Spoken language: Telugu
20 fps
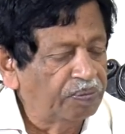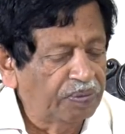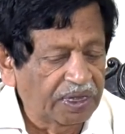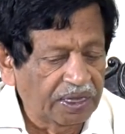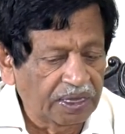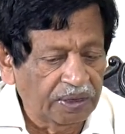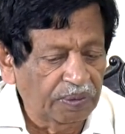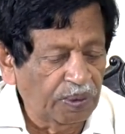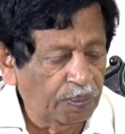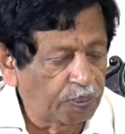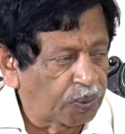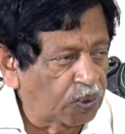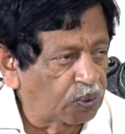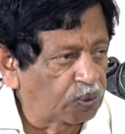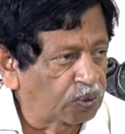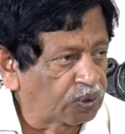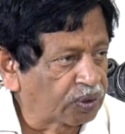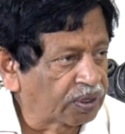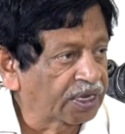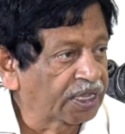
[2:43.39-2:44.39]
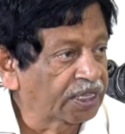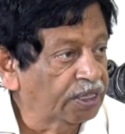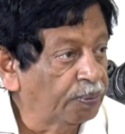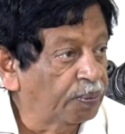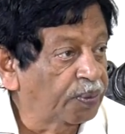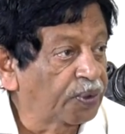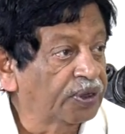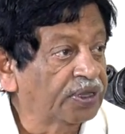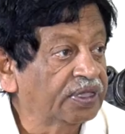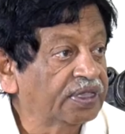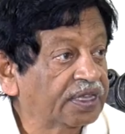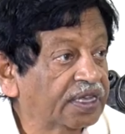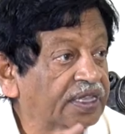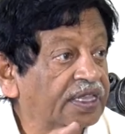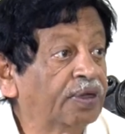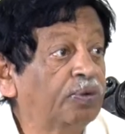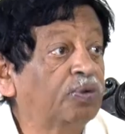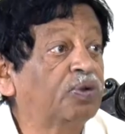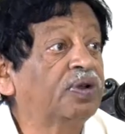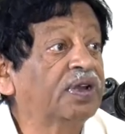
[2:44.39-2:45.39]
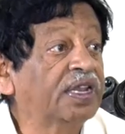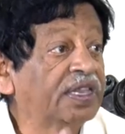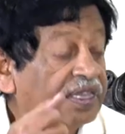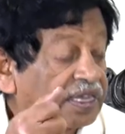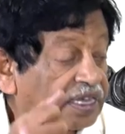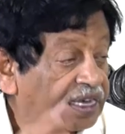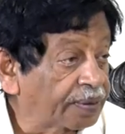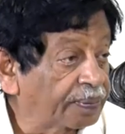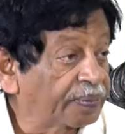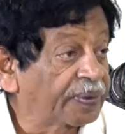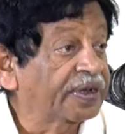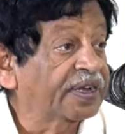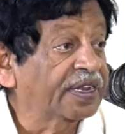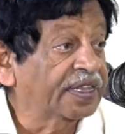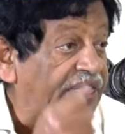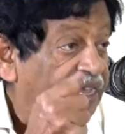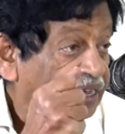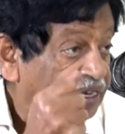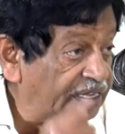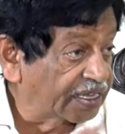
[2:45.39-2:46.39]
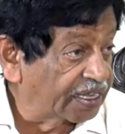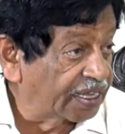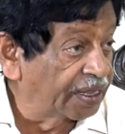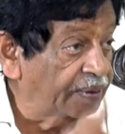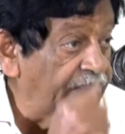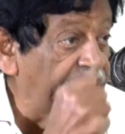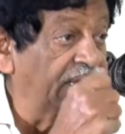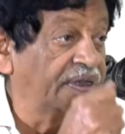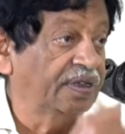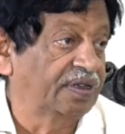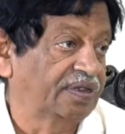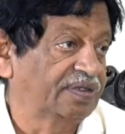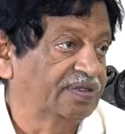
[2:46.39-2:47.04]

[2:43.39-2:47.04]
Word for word: మేము ఉన్నది పోయింది కదా ఉన్నది ఇక్కడ పెట్టేదానికి ఏమి